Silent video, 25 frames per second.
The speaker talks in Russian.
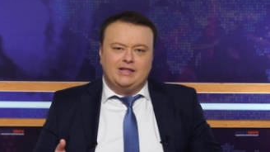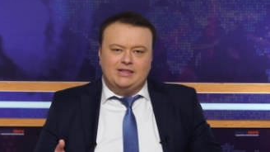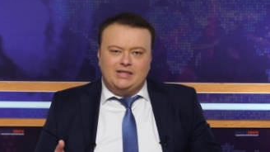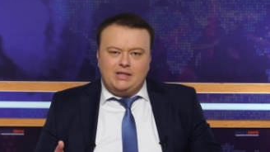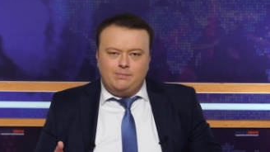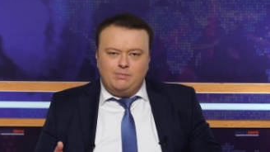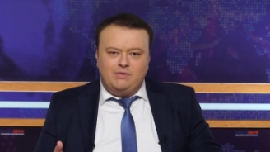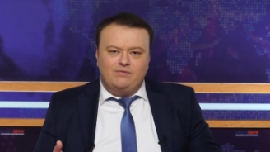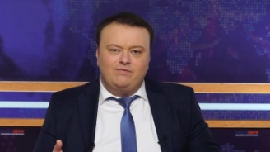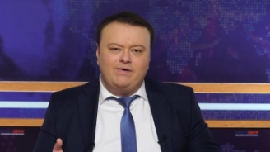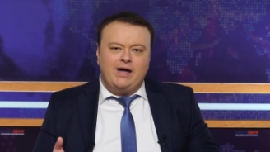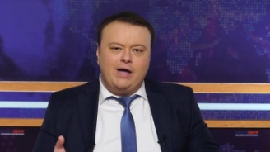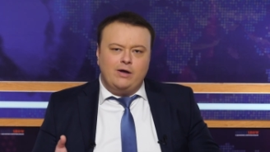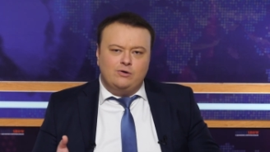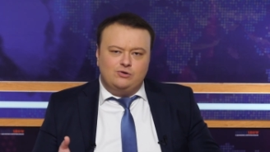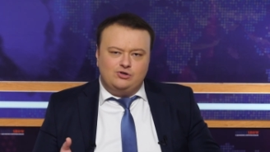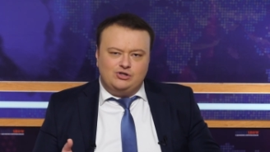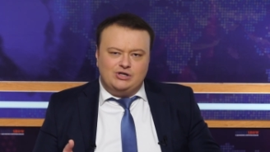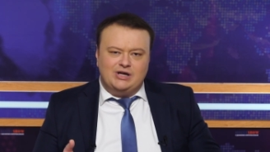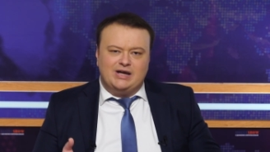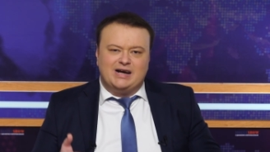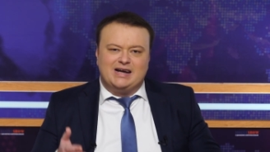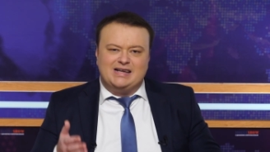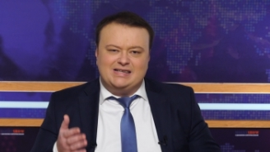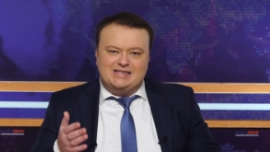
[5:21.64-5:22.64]

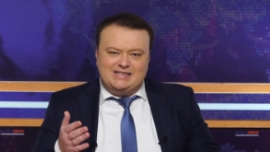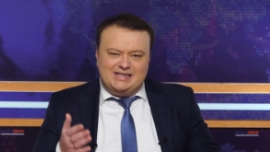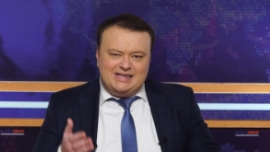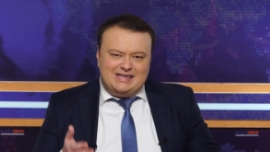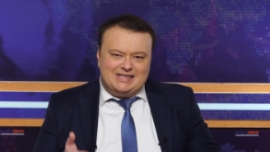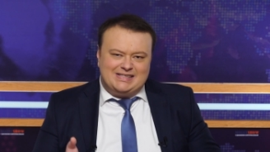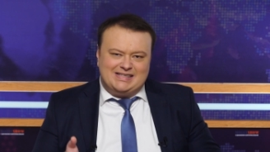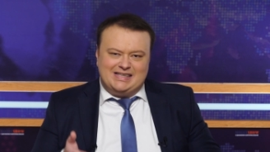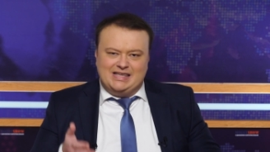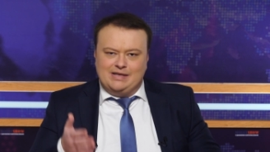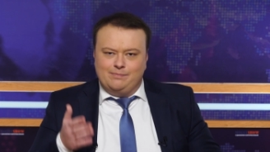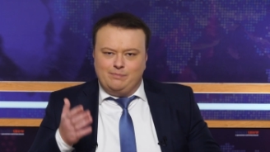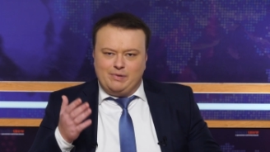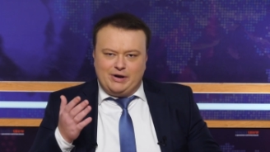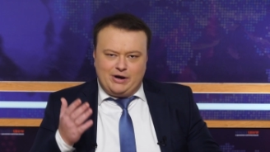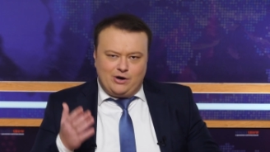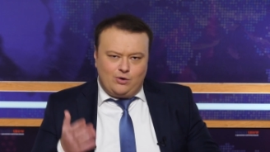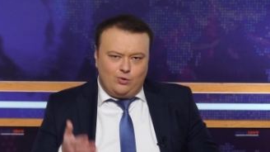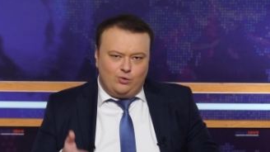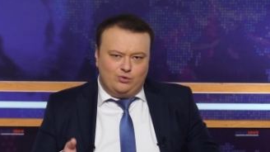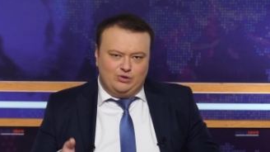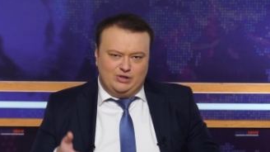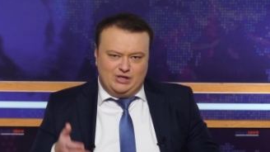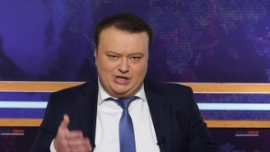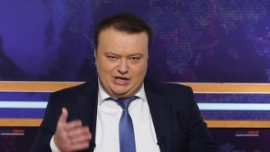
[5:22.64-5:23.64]
добывающая российские
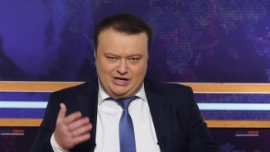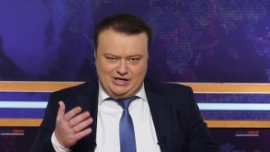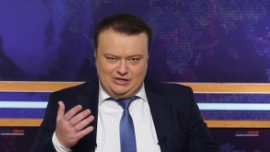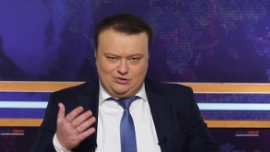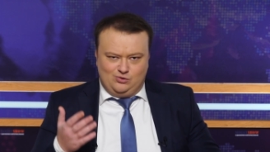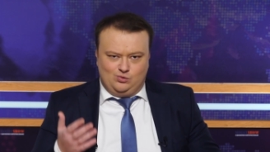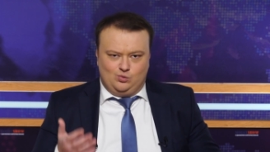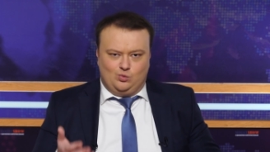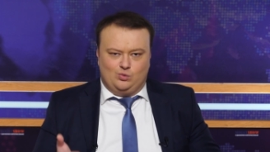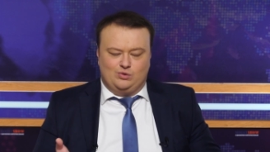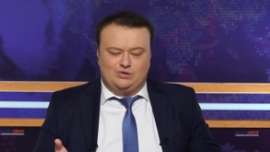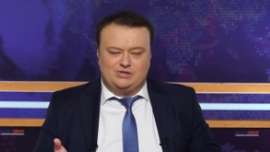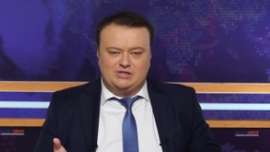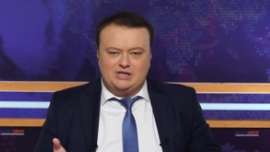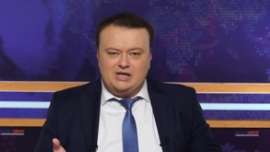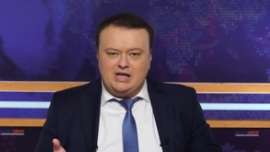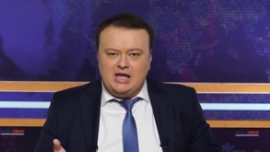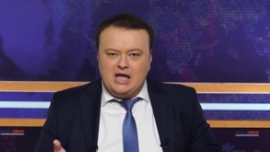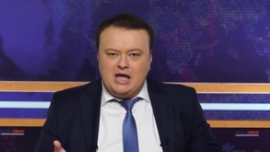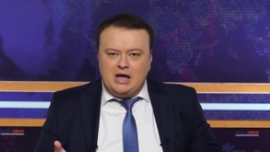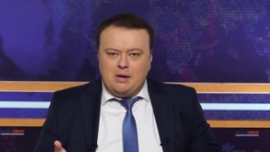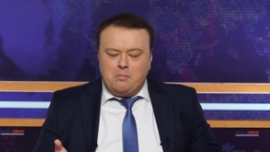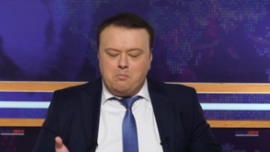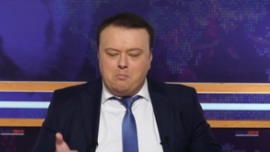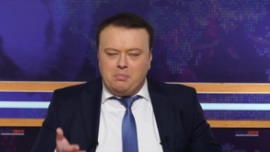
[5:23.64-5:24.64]
природные ресурсы,
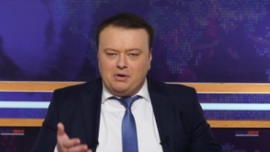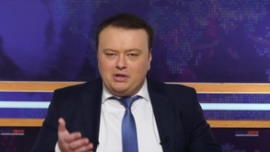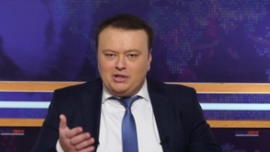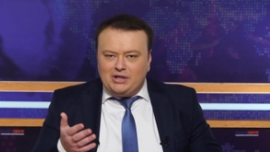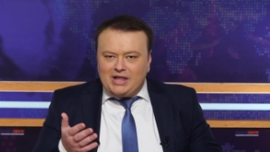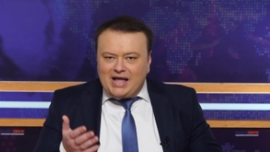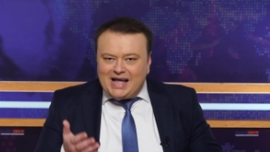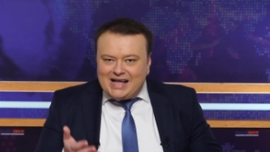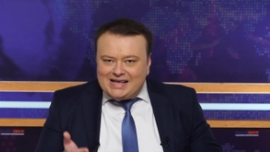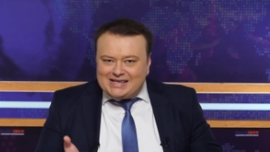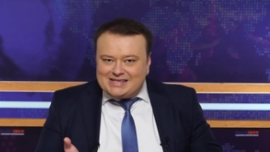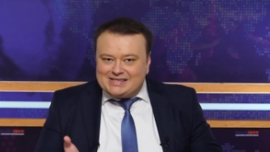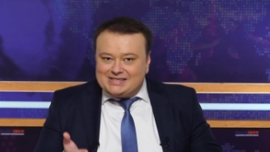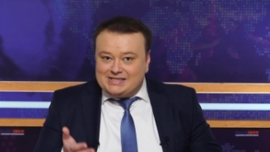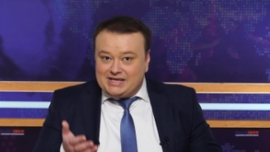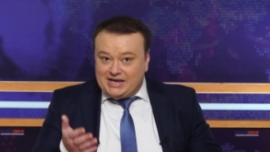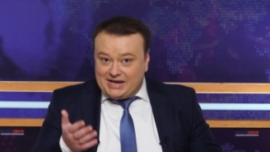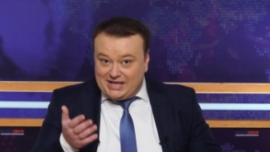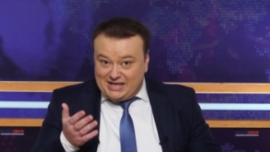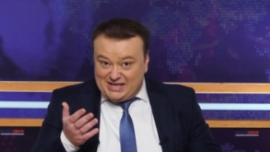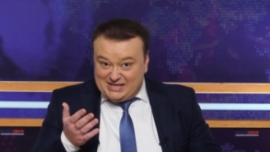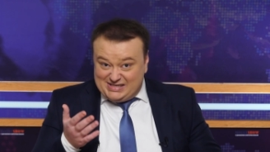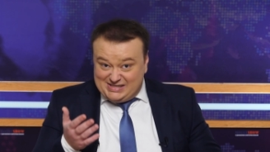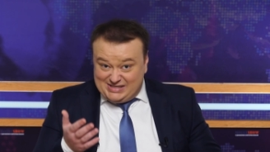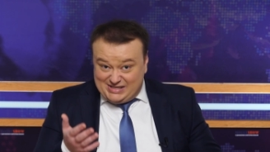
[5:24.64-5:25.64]
была
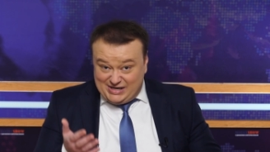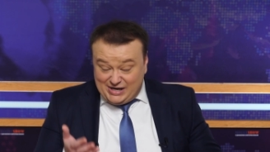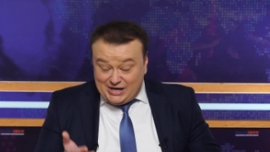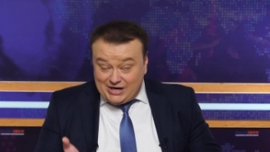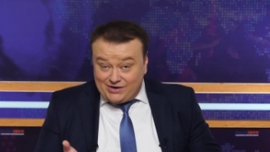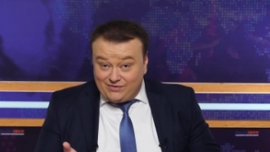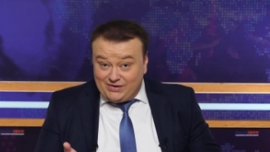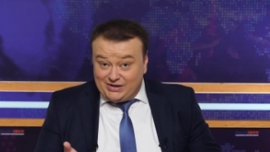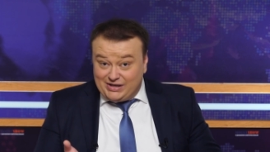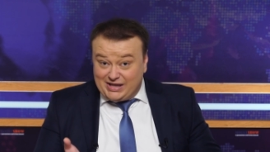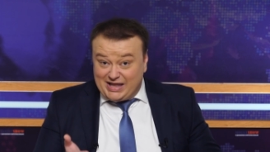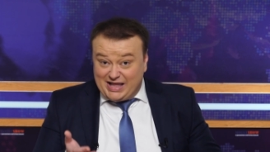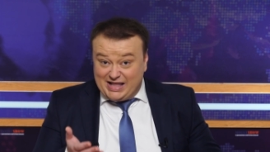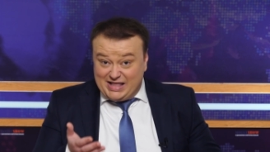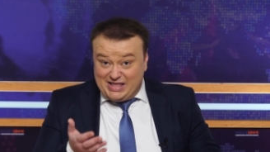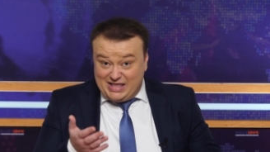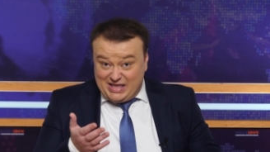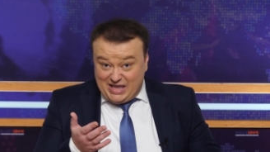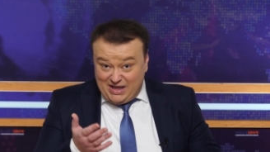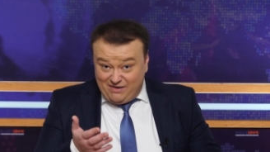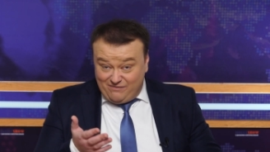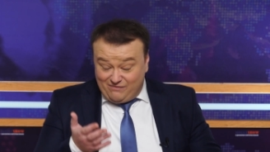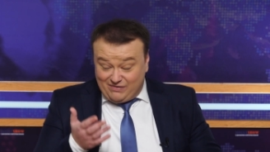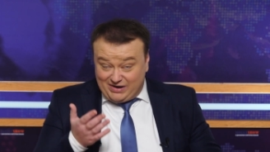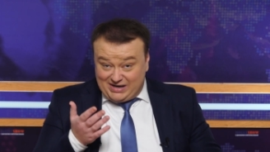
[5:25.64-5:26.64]
зарегистрирована
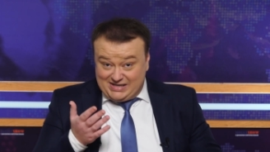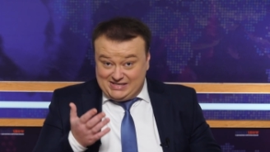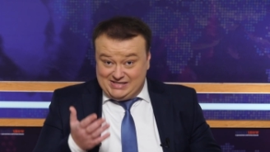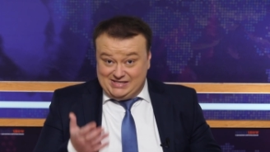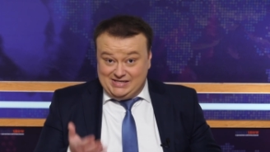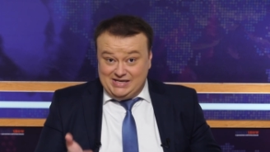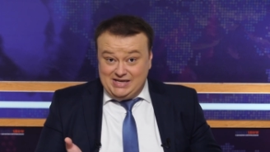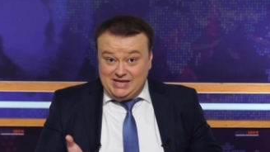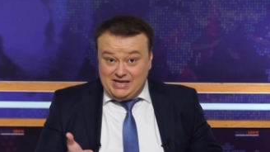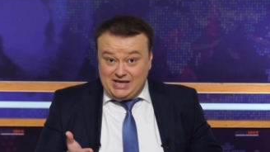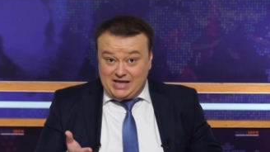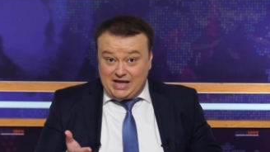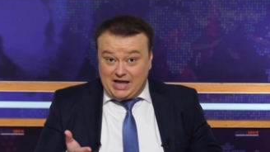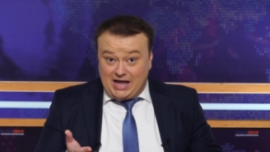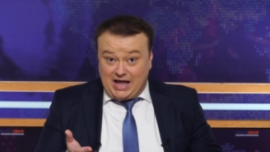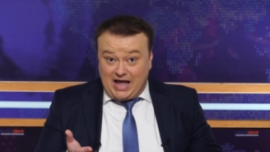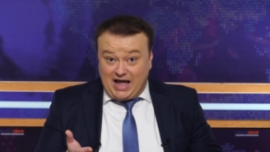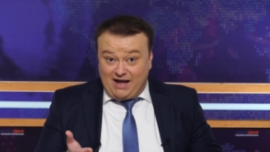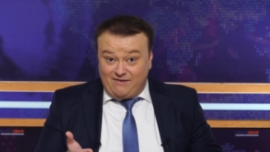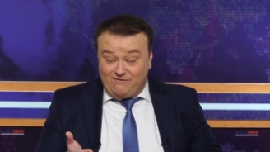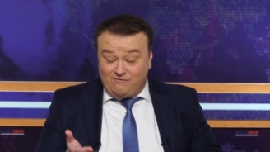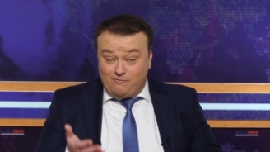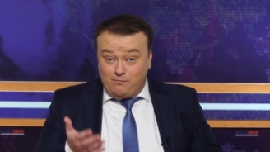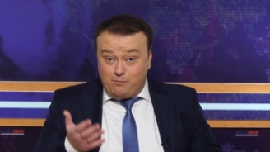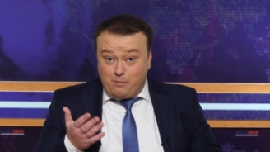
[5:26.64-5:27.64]
не в России,
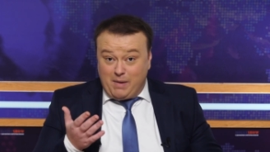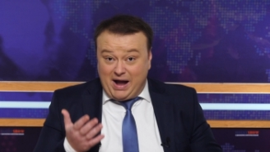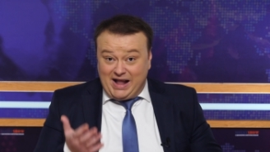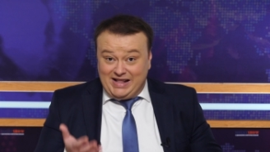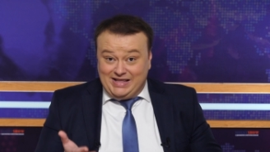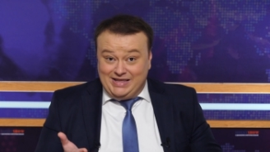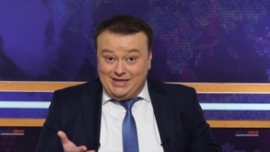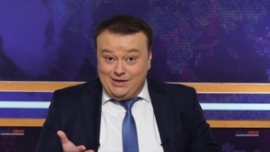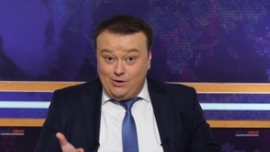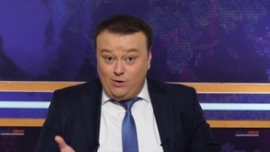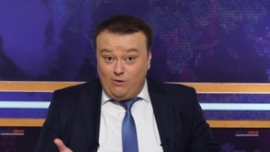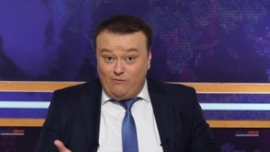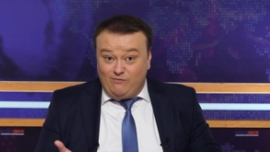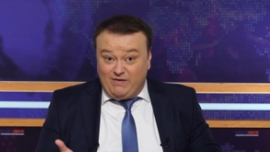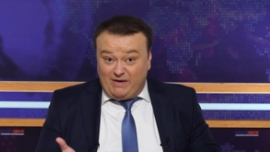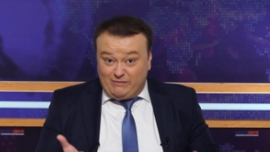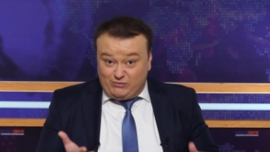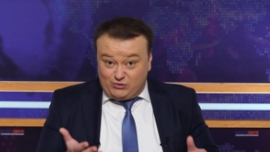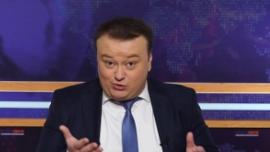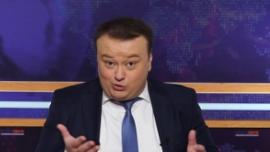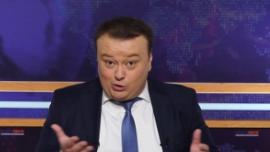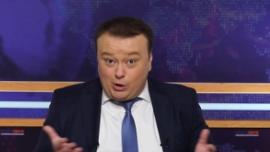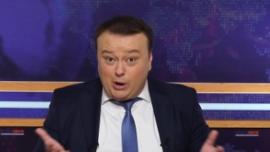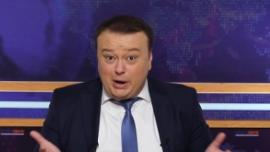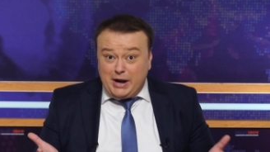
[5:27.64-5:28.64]
а в мать ее в
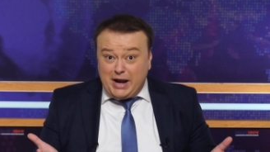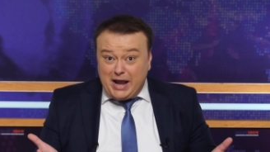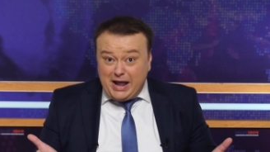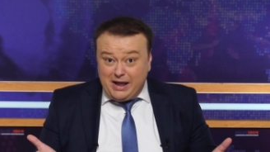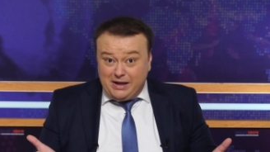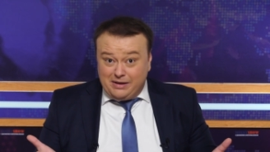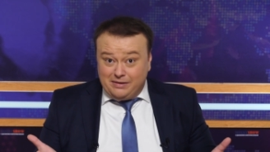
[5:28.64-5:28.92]
офшоре?